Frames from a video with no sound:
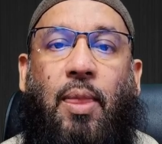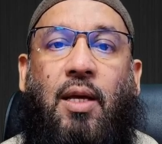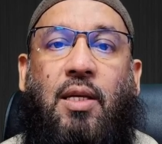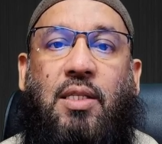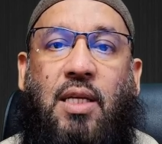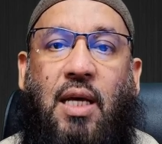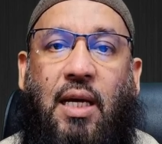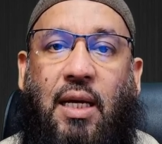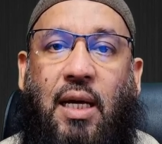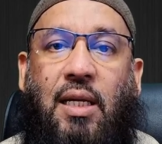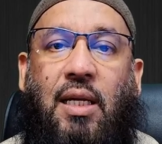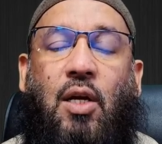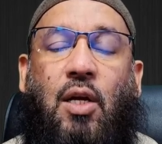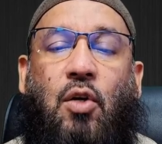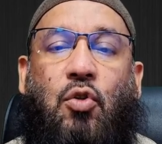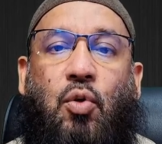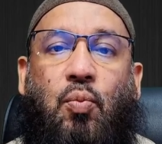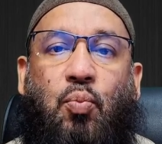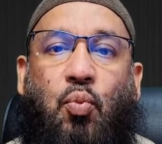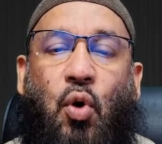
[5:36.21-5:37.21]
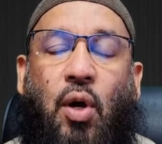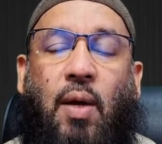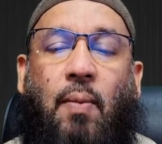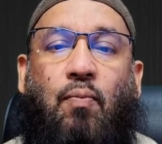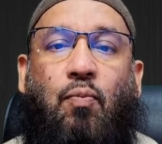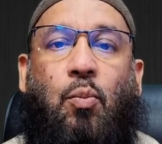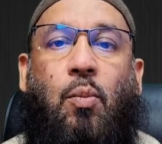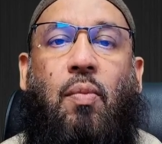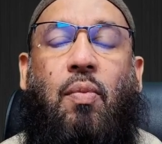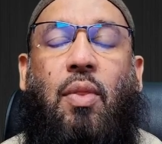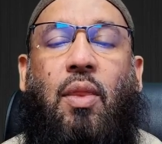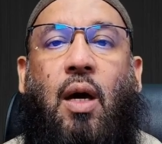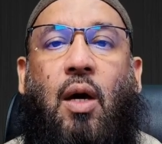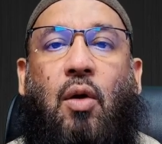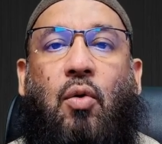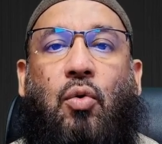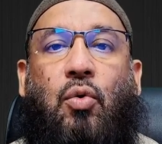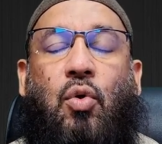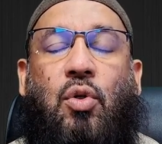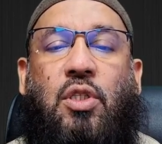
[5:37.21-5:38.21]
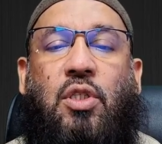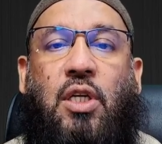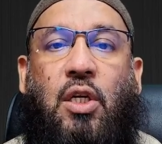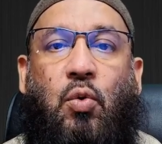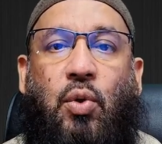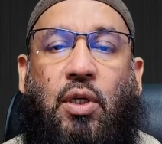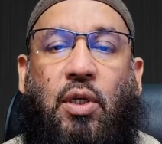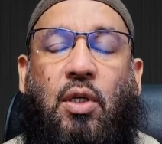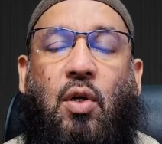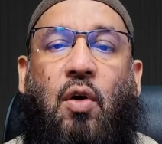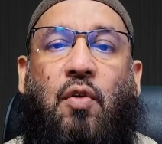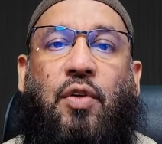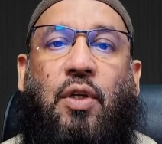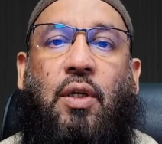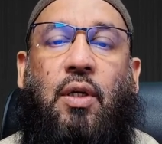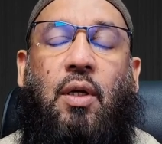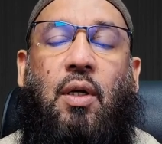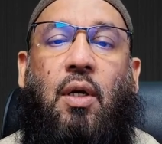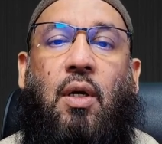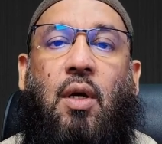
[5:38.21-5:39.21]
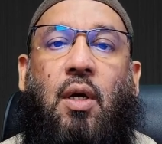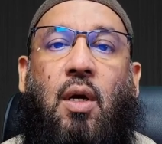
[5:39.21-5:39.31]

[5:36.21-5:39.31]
Ça, c'est un autre point. Alors, donc, c'est lui qui en vit.